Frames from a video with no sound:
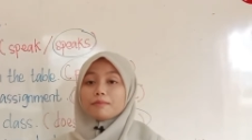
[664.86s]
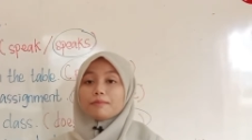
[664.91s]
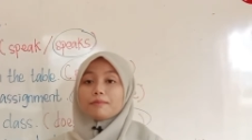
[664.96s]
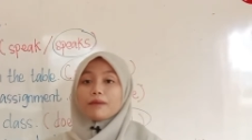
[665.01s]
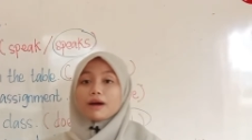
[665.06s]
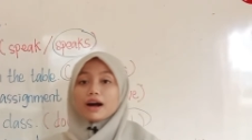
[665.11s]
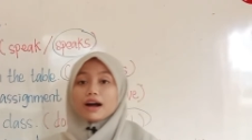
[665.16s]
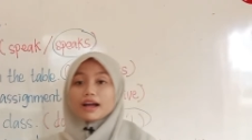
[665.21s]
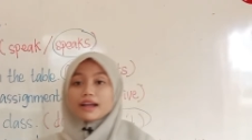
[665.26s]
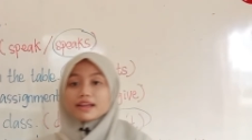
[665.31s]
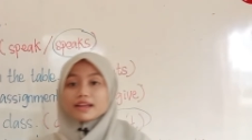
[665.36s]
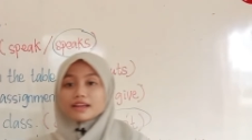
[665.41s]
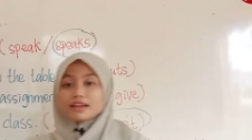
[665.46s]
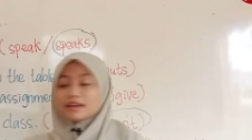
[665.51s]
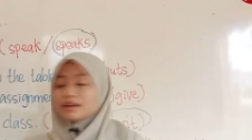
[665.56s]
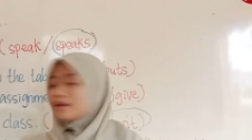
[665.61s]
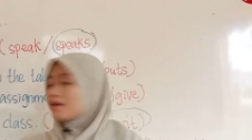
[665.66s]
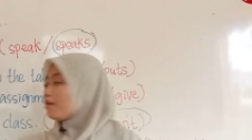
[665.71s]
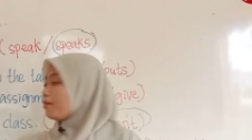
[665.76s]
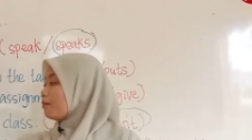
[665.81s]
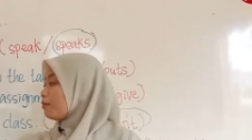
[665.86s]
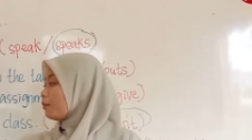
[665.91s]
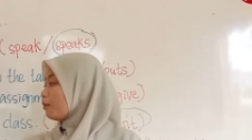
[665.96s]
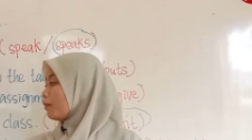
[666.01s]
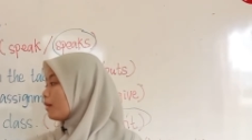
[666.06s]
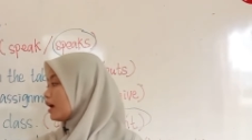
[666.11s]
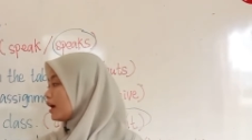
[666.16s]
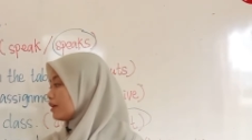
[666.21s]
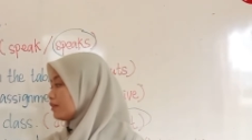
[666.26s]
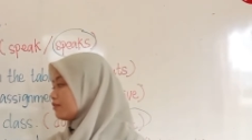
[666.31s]
My
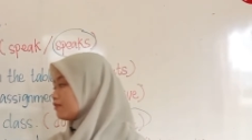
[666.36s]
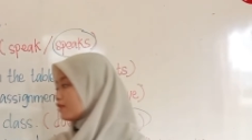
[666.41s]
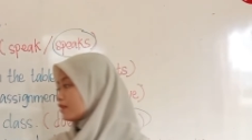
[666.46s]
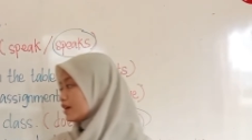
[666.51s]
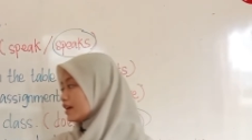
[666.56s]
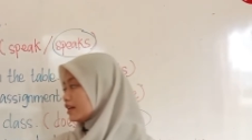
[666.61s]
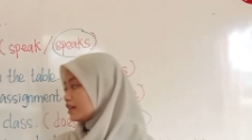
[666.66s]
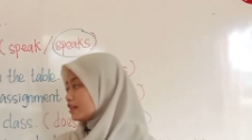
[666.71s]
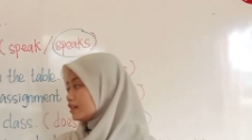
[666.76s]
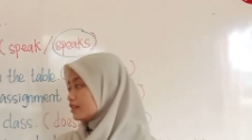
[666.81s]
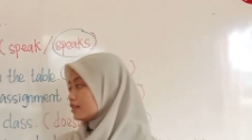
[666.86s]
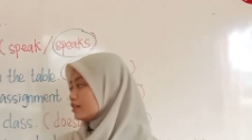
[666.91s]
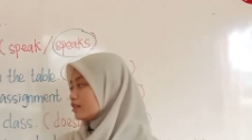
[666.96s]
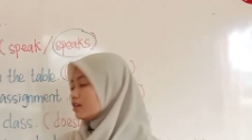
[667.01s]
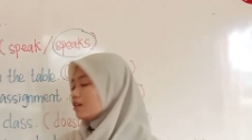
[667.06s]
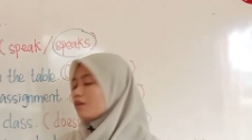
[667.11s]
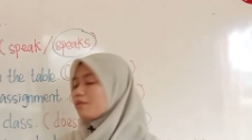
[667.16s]
my friend